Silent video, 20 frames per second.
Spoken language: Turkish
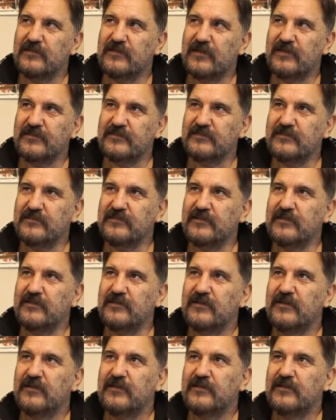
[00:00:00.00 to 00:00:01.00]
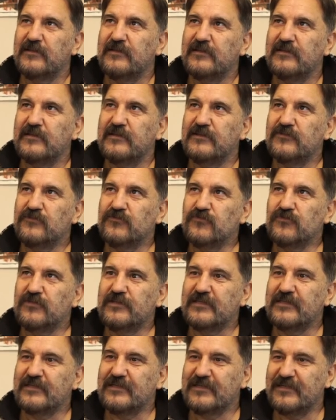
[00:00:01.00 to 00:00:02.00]
aslında e,
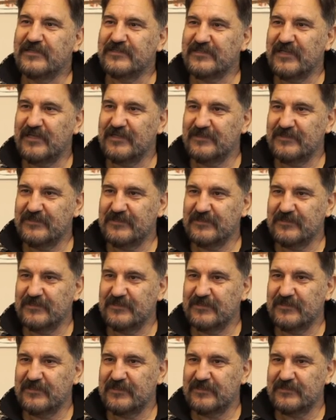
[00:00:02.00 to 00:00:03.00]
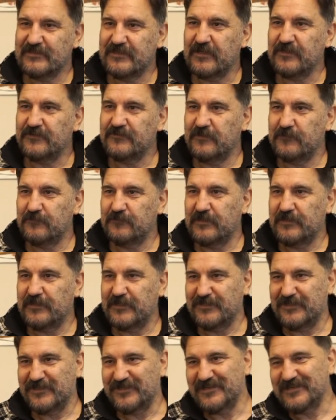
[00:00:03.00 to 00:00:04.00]
Türkiye'nin kazandığı e, Sertap
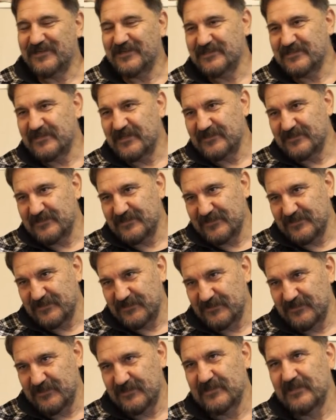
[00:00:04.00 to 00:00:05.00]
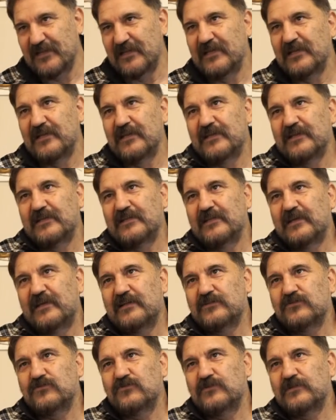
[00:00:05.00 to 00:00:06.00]
Erener'in kazandığı
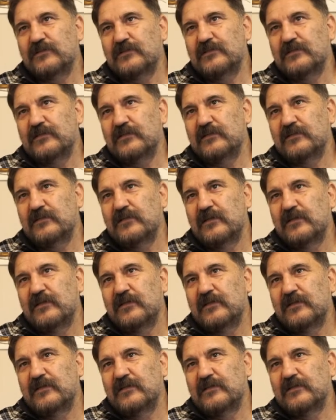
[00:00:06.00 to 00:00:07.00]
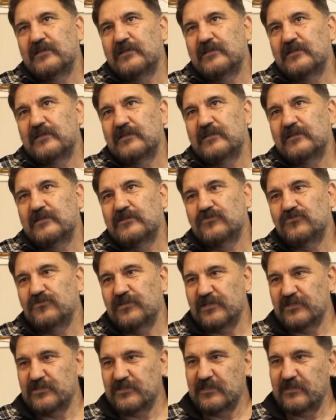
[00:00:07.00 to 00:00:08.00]
yıldan sonraki e,
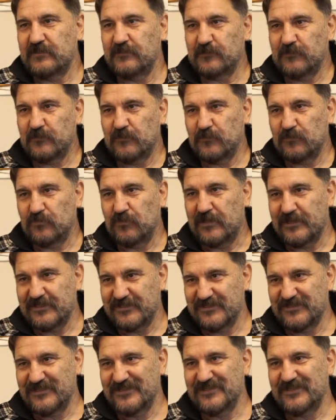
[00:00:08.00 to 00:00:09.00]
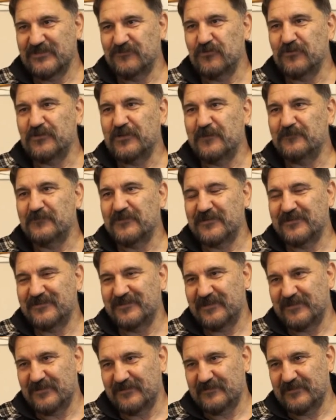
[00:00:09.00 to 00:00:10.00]
süreçte bu hazırlık dönemleri
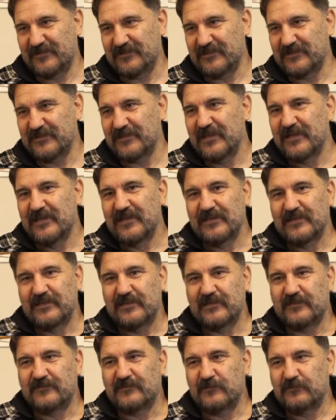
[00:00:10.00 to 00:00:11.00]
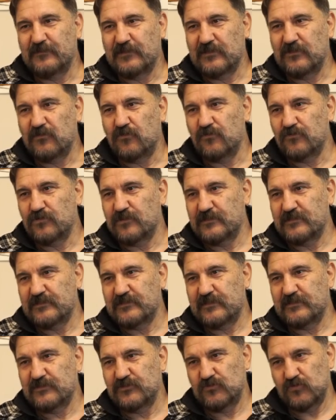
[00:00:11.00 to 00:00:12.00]
TRT'nin e, tabii ki
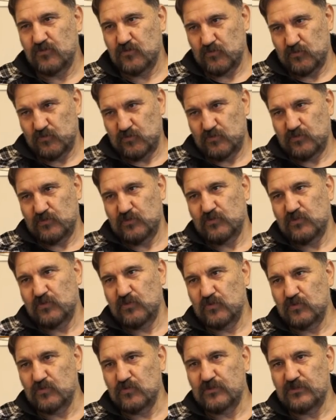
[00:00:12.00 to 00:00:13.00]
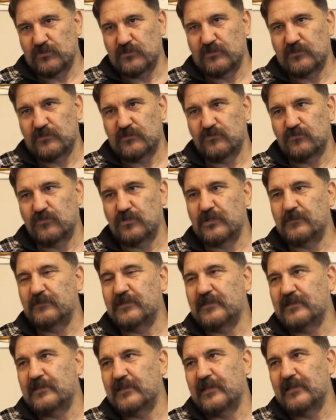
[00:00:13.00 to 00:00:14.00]
organizasyonlu
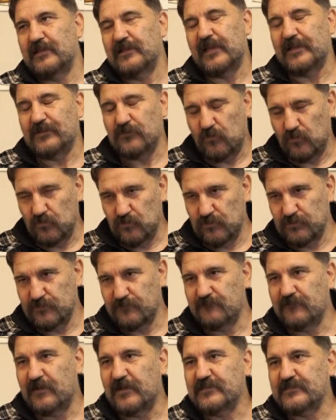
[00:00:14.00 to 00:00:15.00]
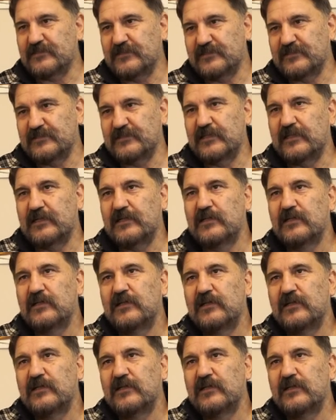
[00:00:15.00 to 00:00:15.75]
döneminde yani onun vasıtasıyla